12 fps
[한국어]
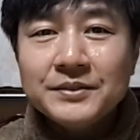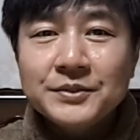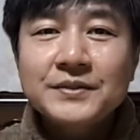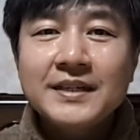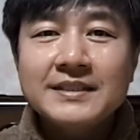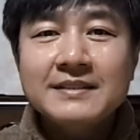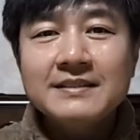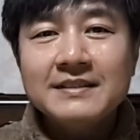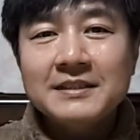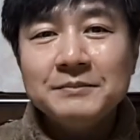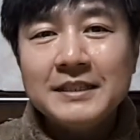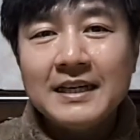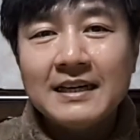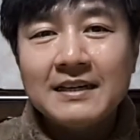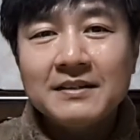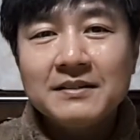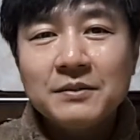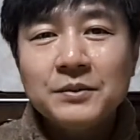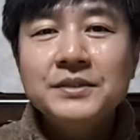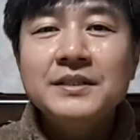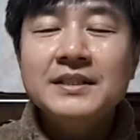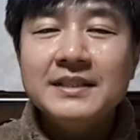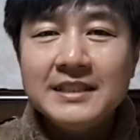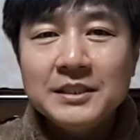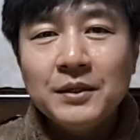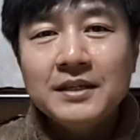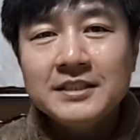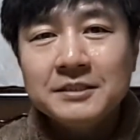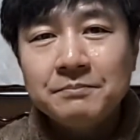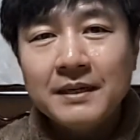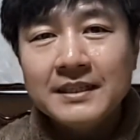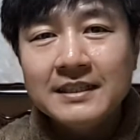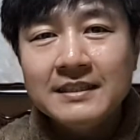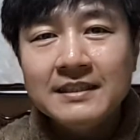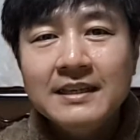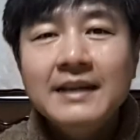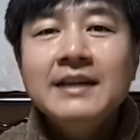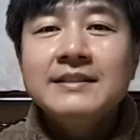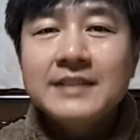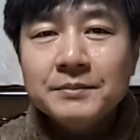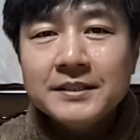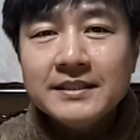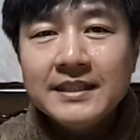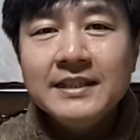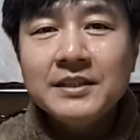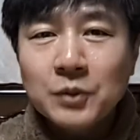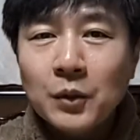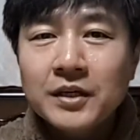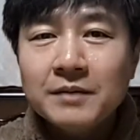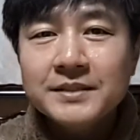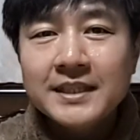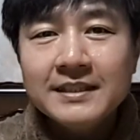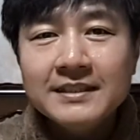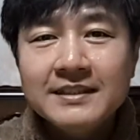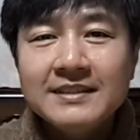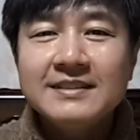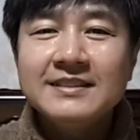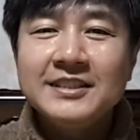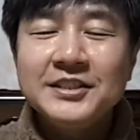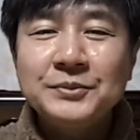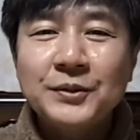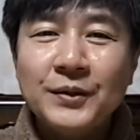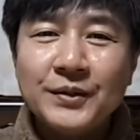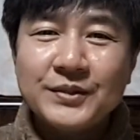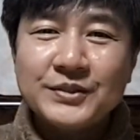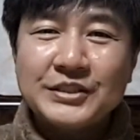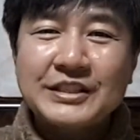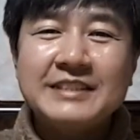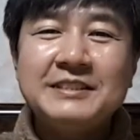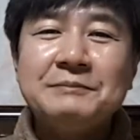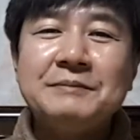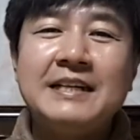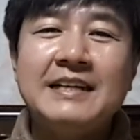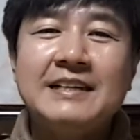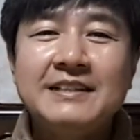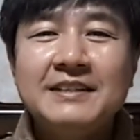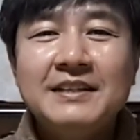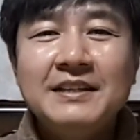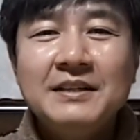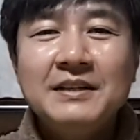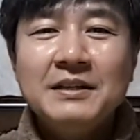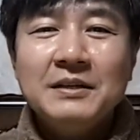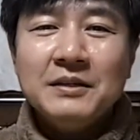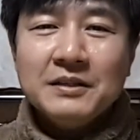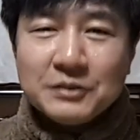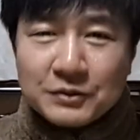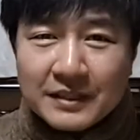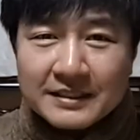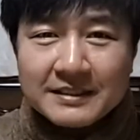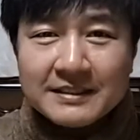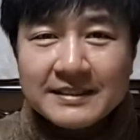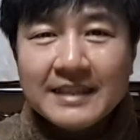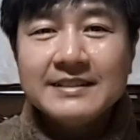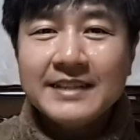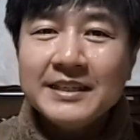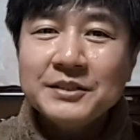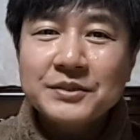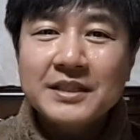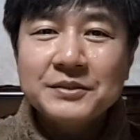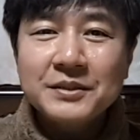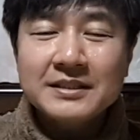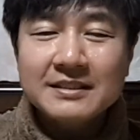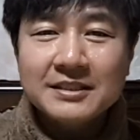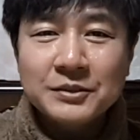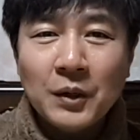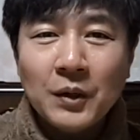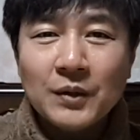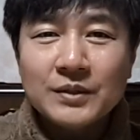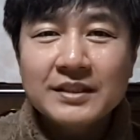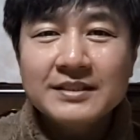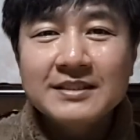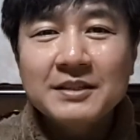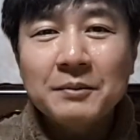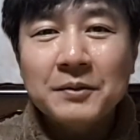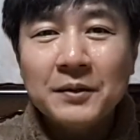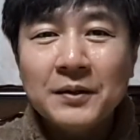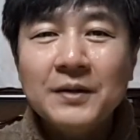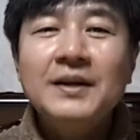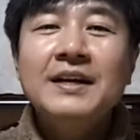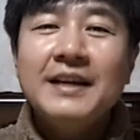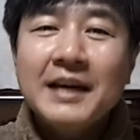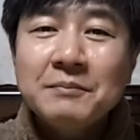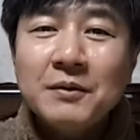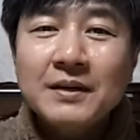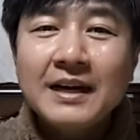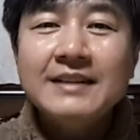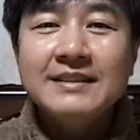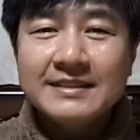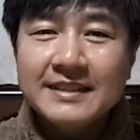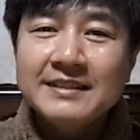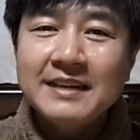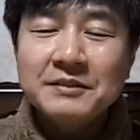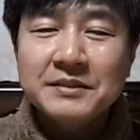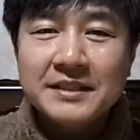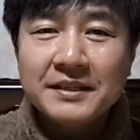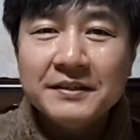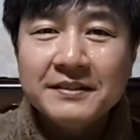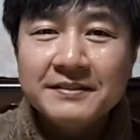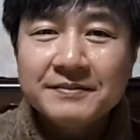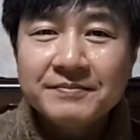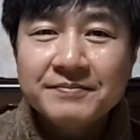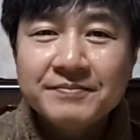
축하사절단입니다. 오늘 2월 18일 세븐틴 도겸 생일을 진심으로 축하드립니다. 축하사절단 생일 축하 노래 들으시고 더 즐겁고 행복한 생일날 되세요.